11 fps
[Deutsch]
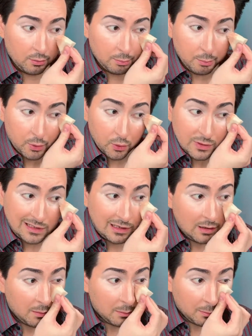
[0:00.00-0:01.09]

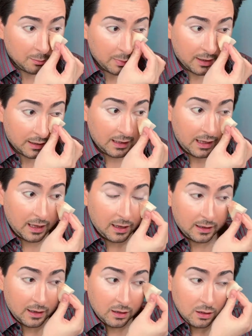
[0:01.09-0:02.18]
Brösel
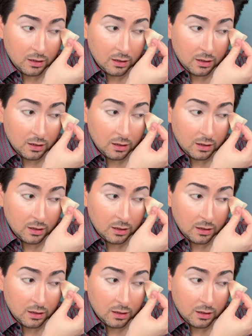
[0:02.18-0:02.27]
Barriere,